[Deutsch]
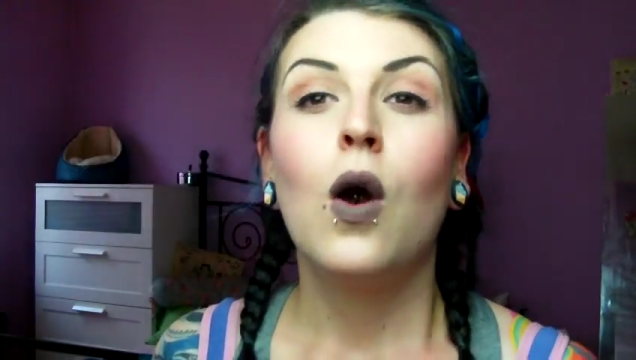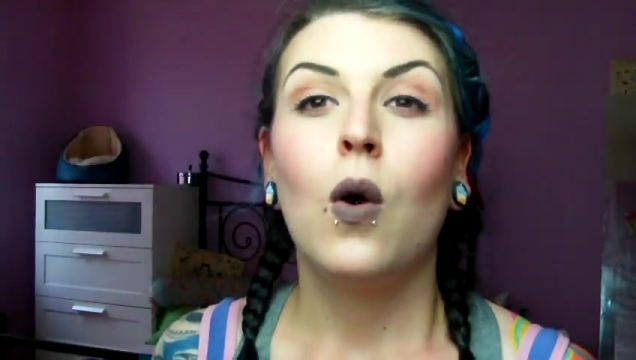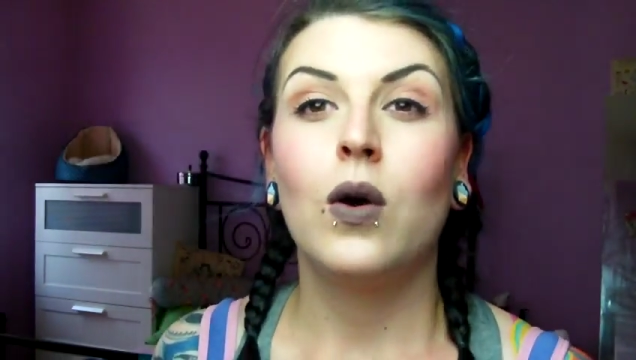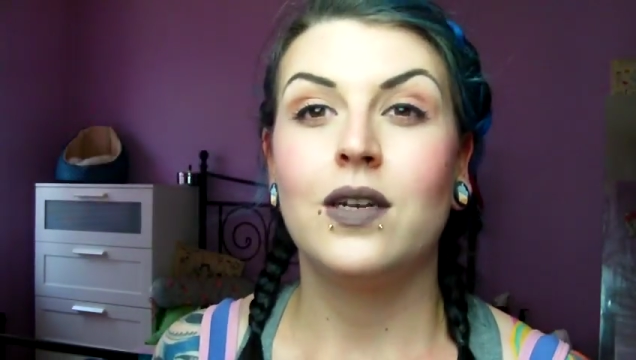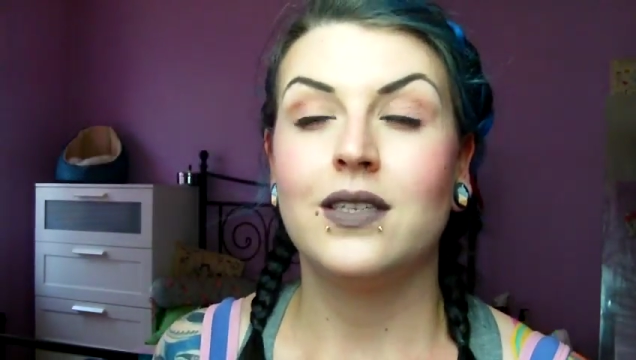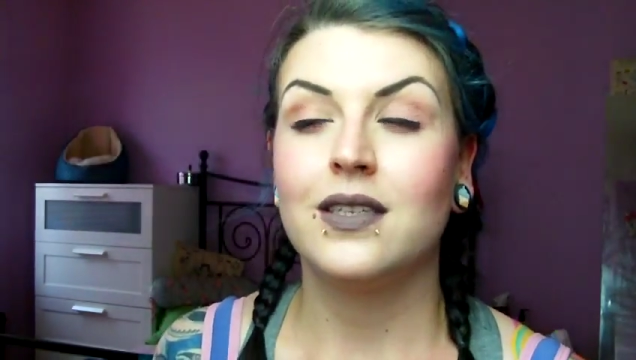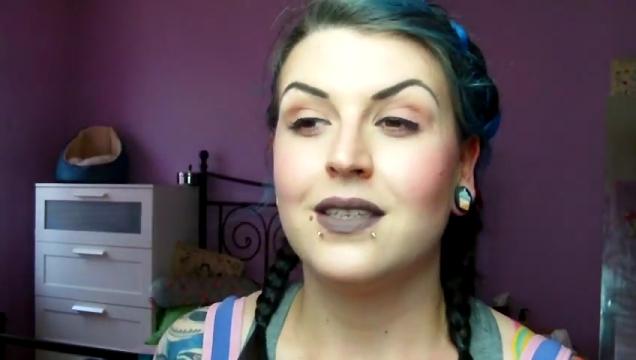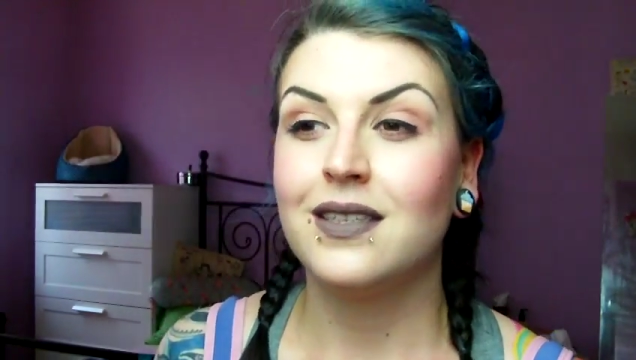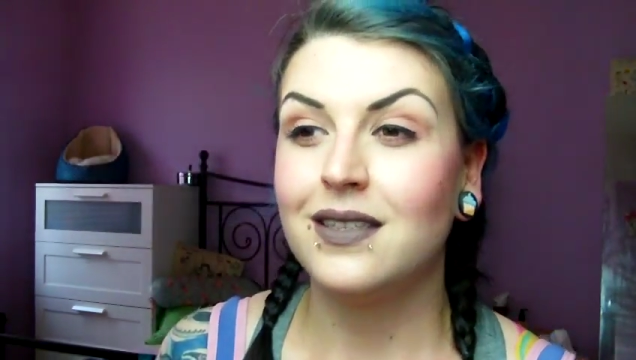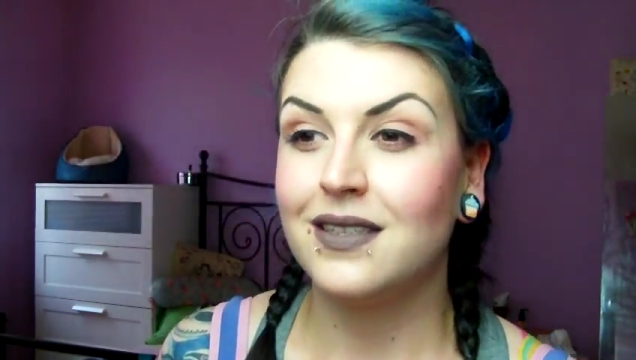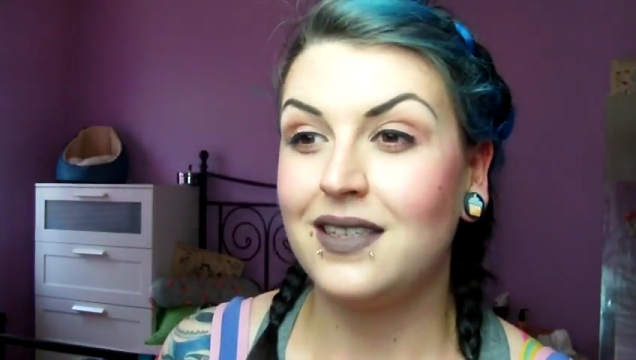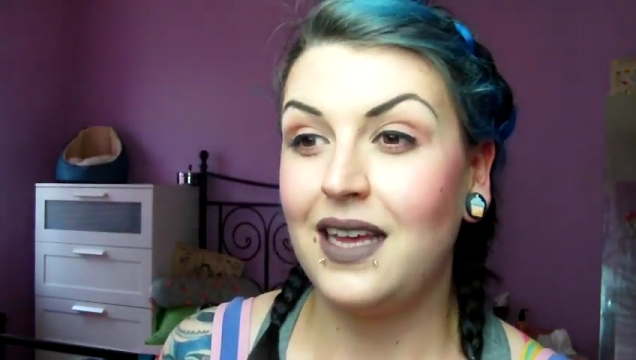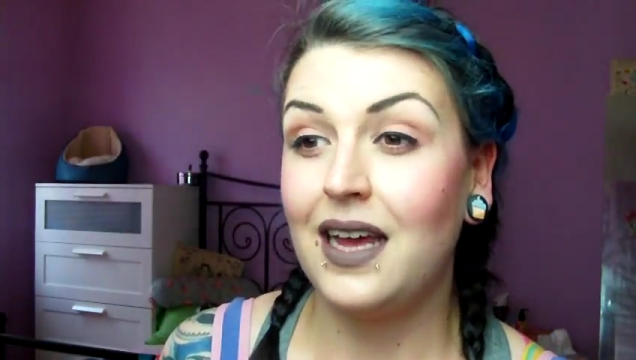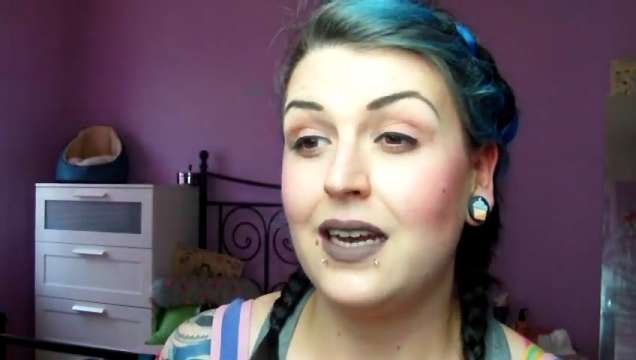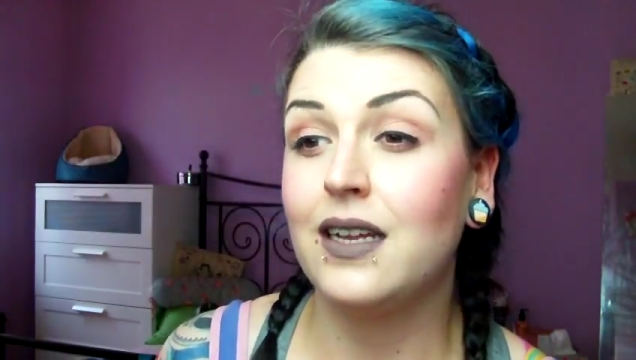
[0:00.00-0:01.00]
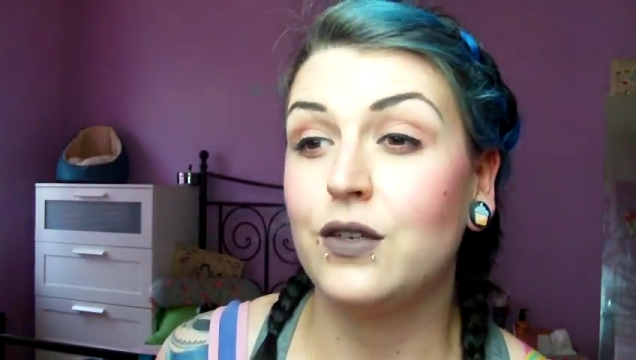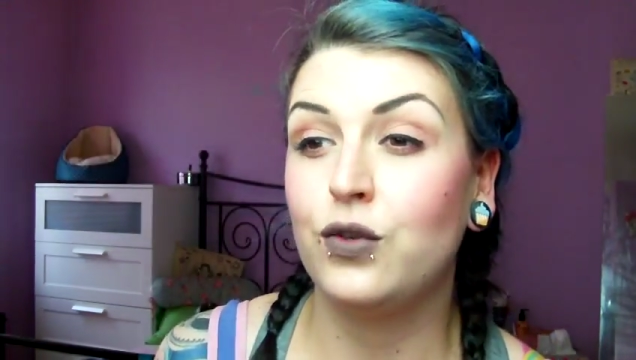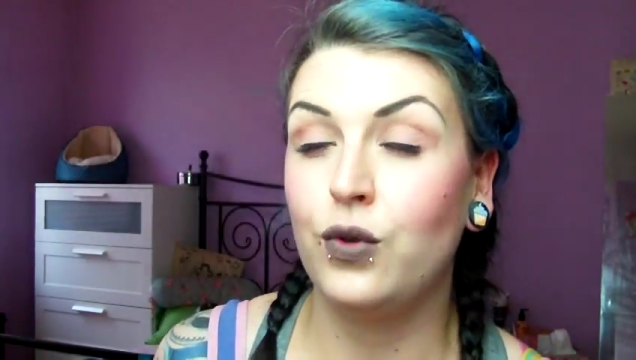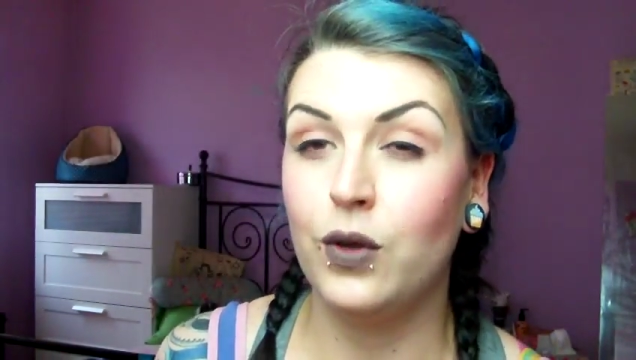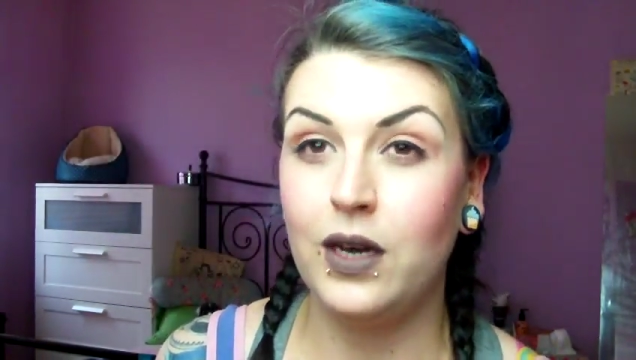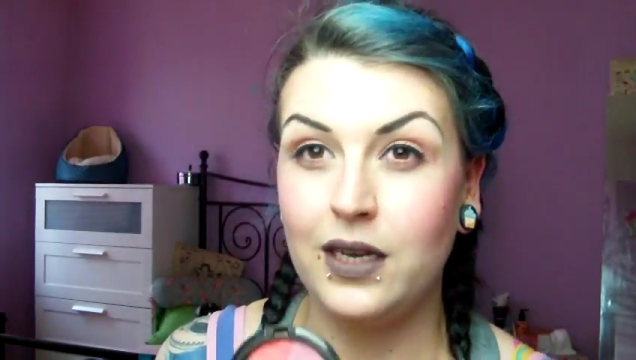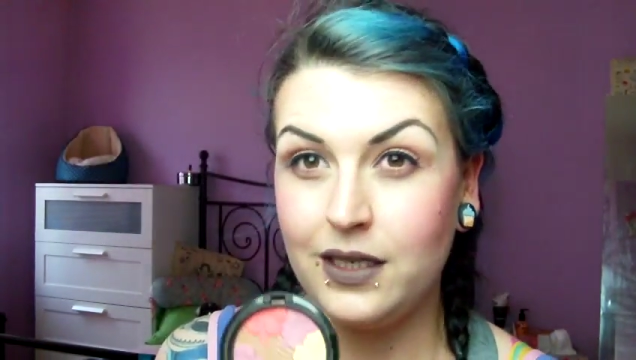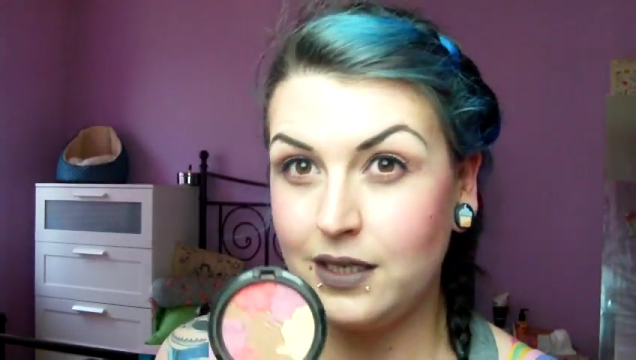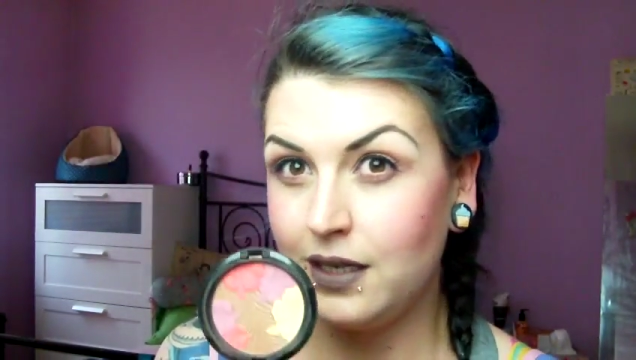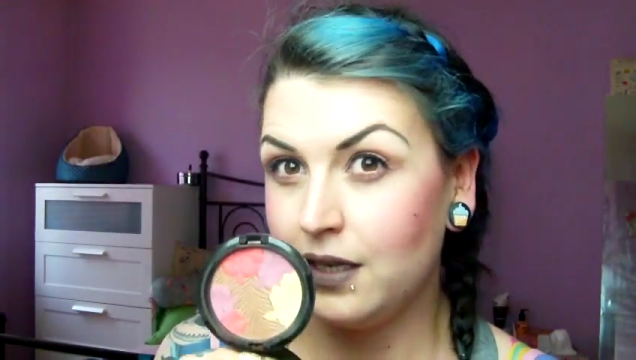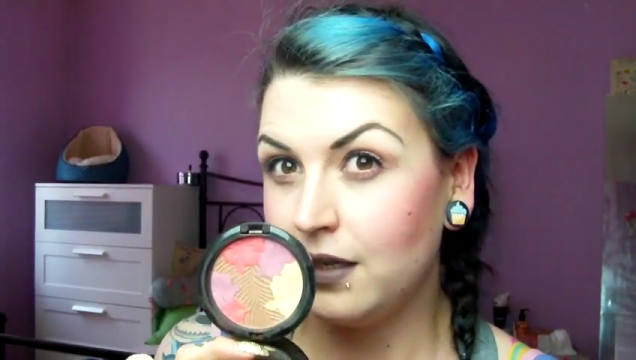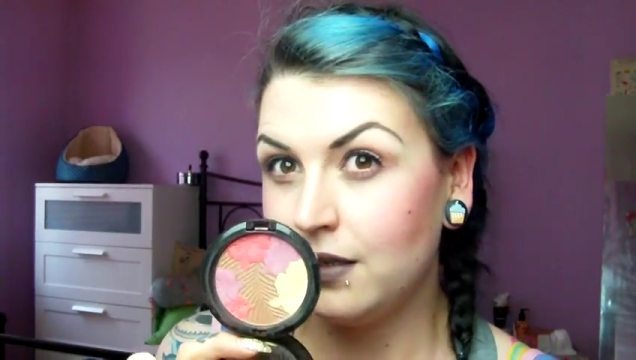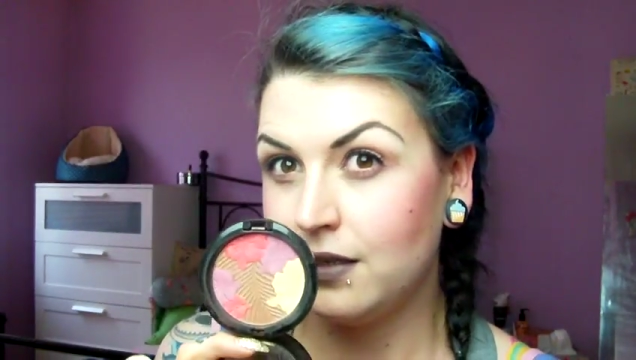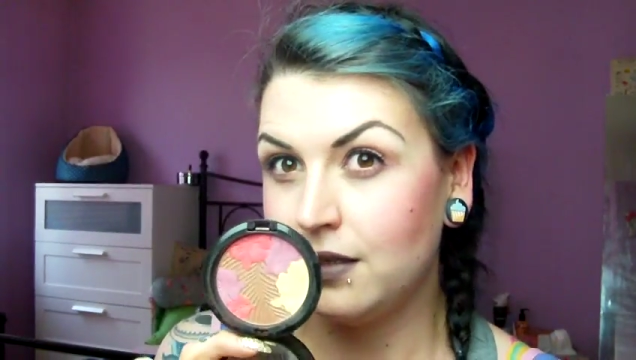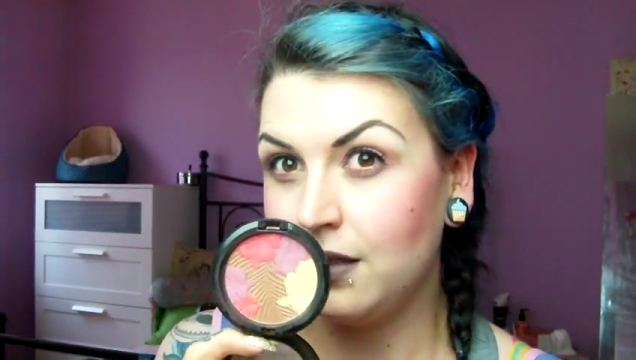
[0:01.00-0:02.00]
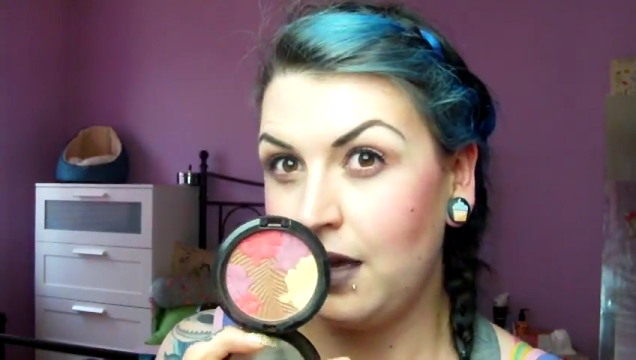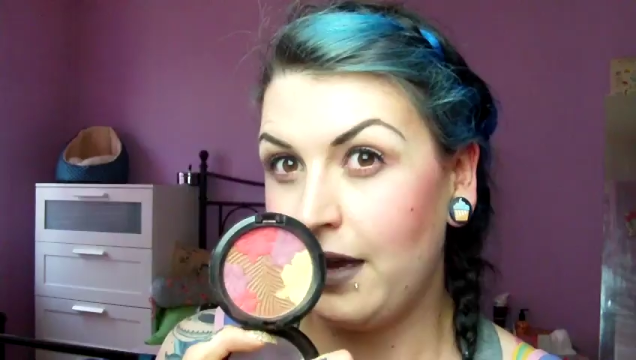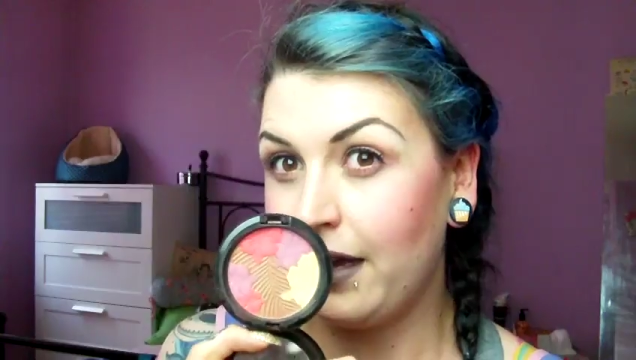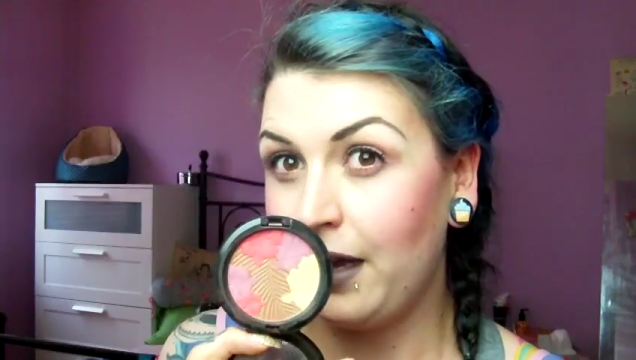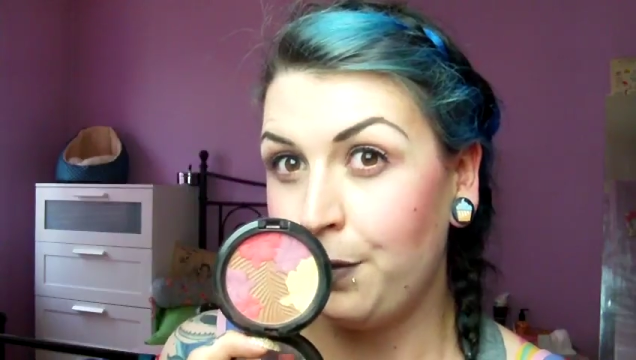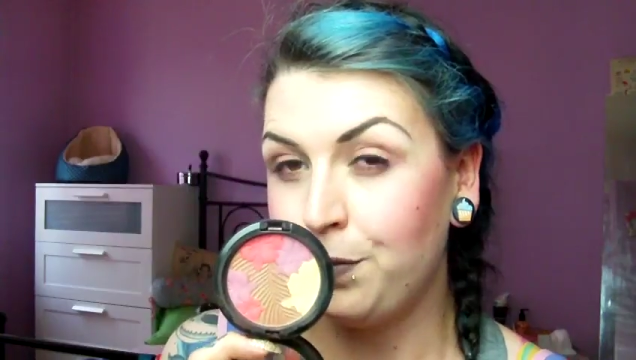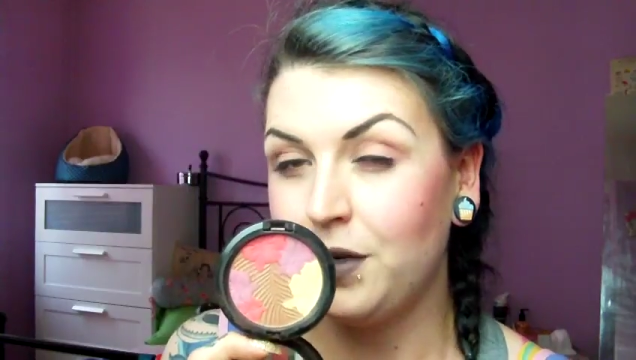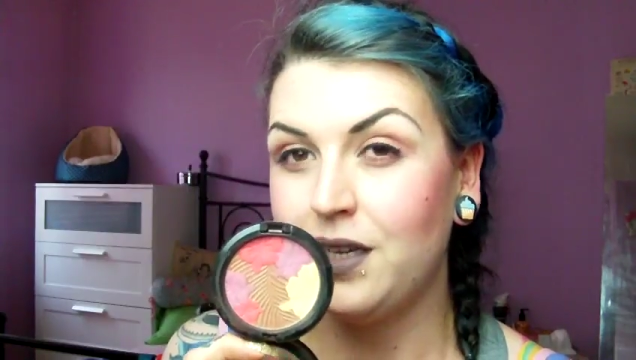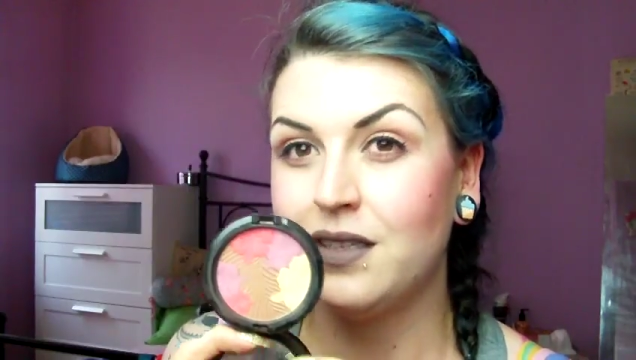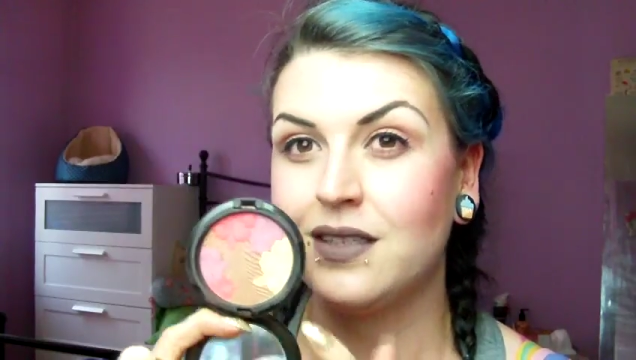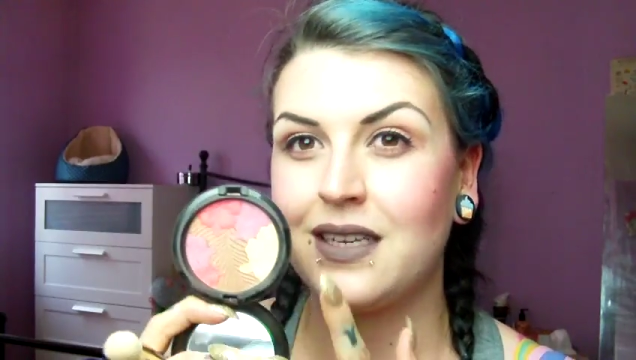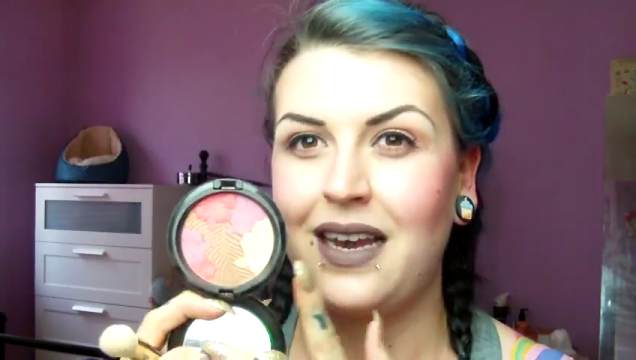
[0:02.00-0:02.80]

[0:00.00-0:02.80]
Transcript: Und es ist ein sehr natürliches Ergebnis.